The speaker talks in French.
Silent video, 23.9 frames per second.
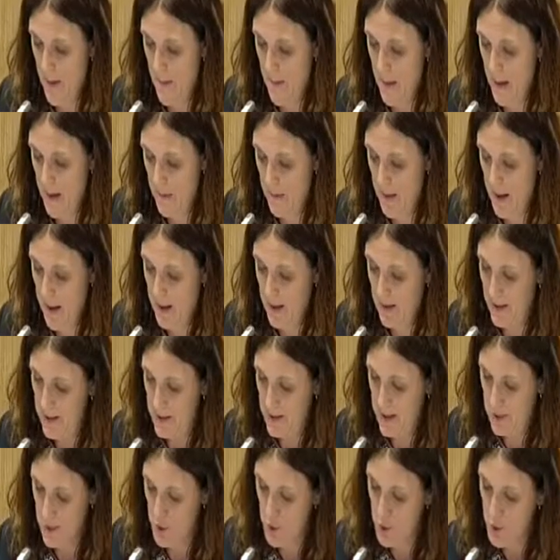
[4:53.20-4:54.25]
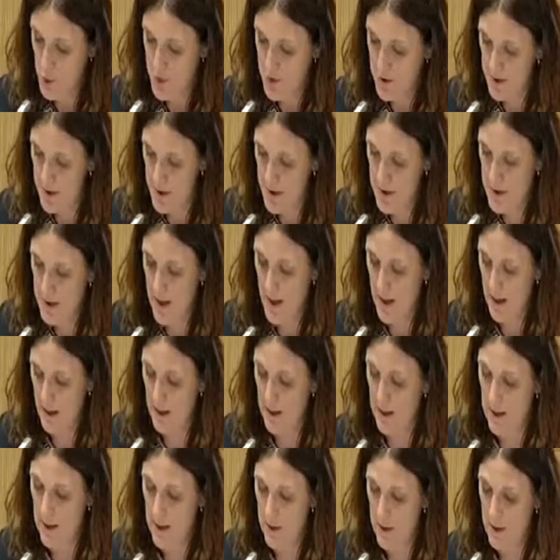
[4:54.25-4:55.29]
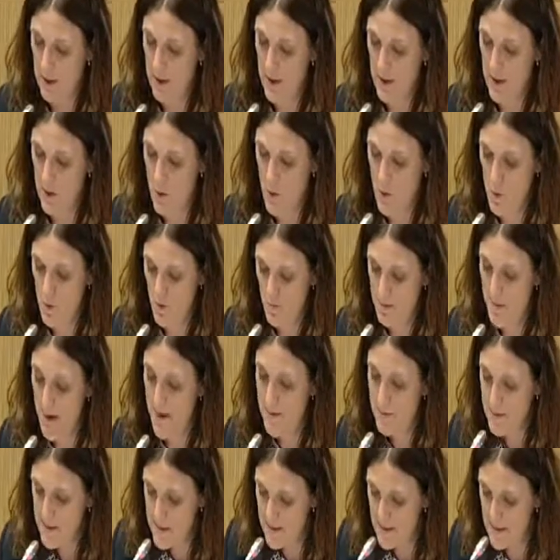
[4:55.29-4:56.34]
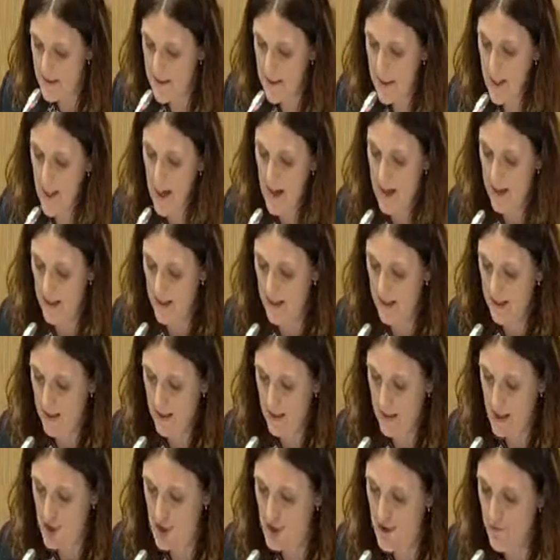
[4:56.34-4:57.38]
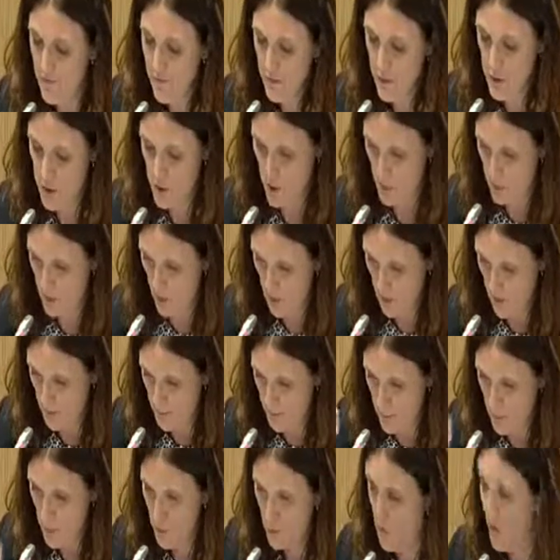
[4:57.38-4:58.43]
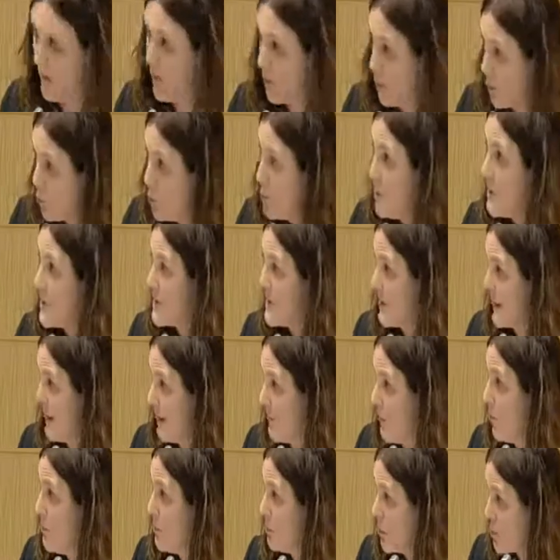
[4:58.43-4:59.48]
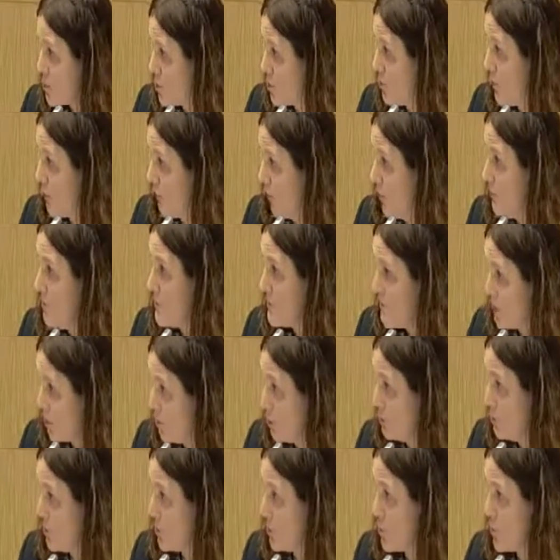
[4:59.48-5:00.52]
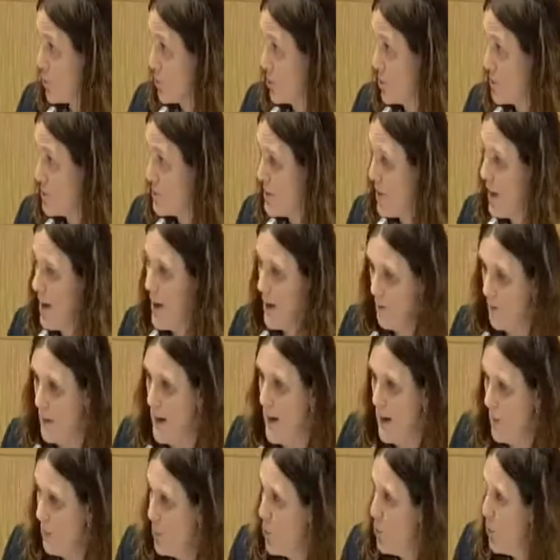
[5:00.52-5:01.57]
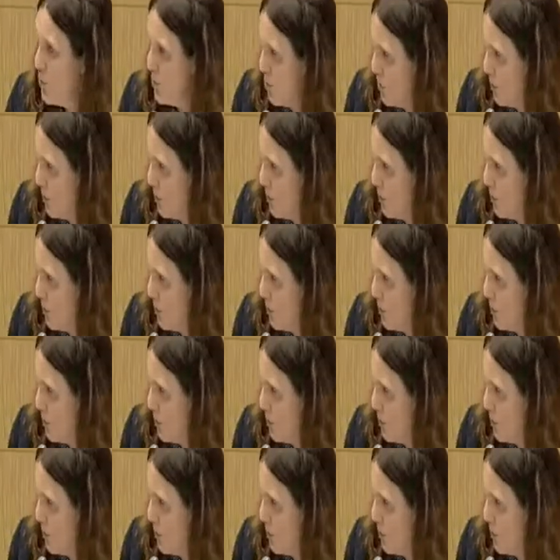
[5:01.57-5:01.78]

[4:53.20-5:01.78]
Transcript: mais, les injustices qui, ont, même si les, chiffres sont dans la bonne voie dans tous les États membres en ce moment, c'est une bonne chose, mais il y a beaucoup